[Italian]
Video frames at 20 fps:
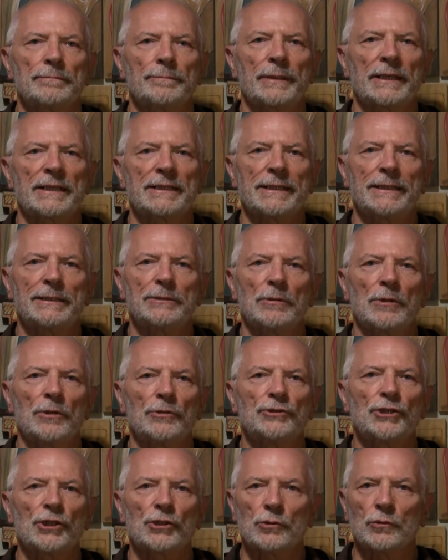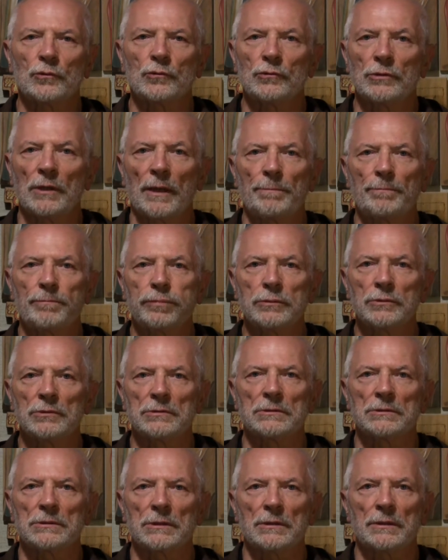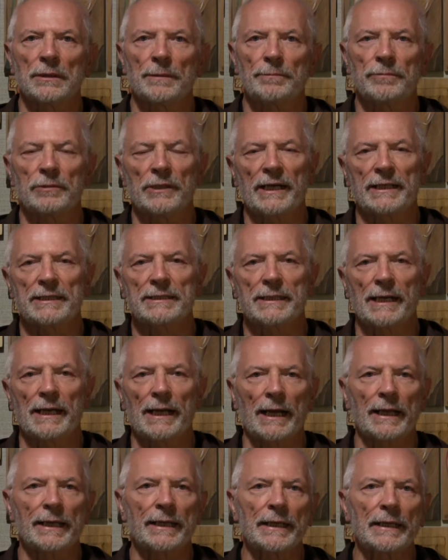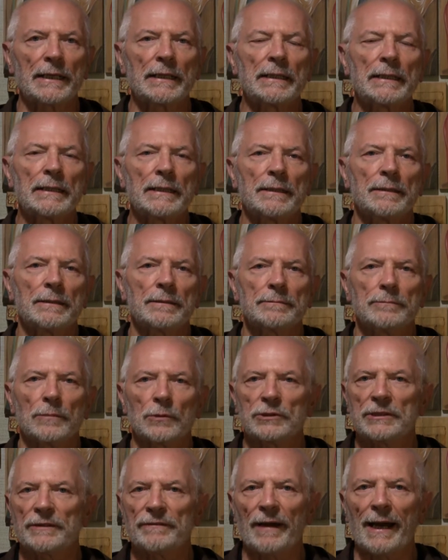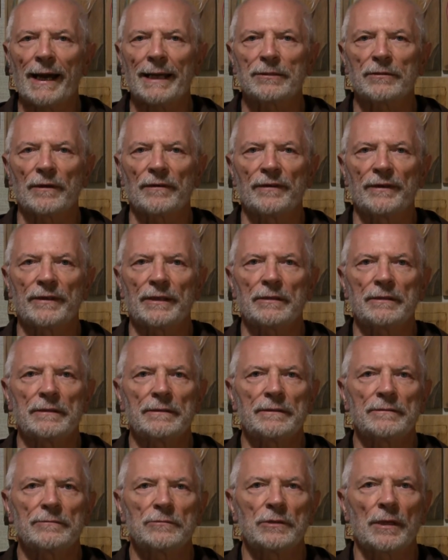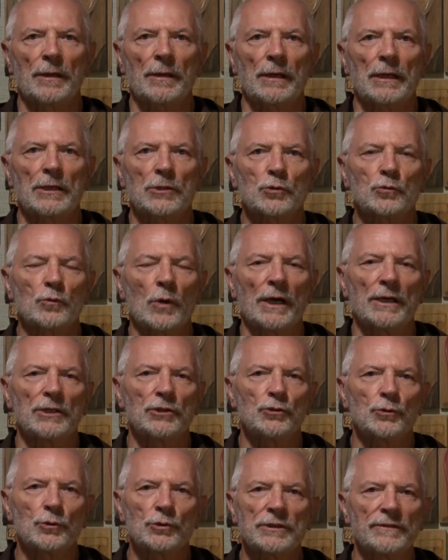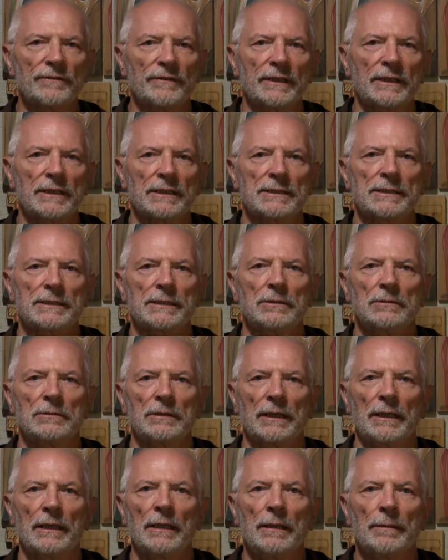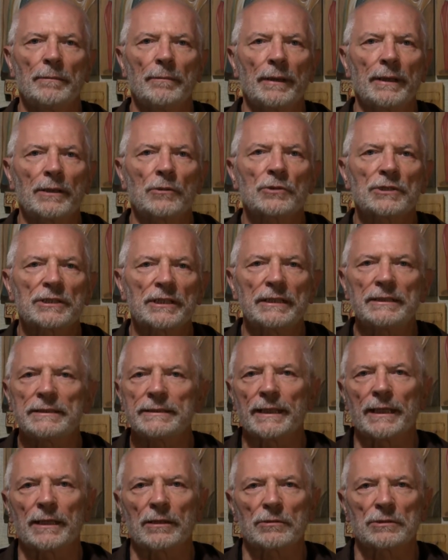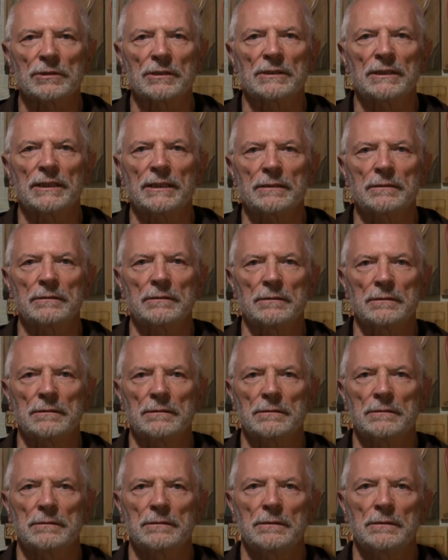presentano a Gesù un appunto che può essere anche motivato, avere una sua giustificazione, ma non senti che cosa dicono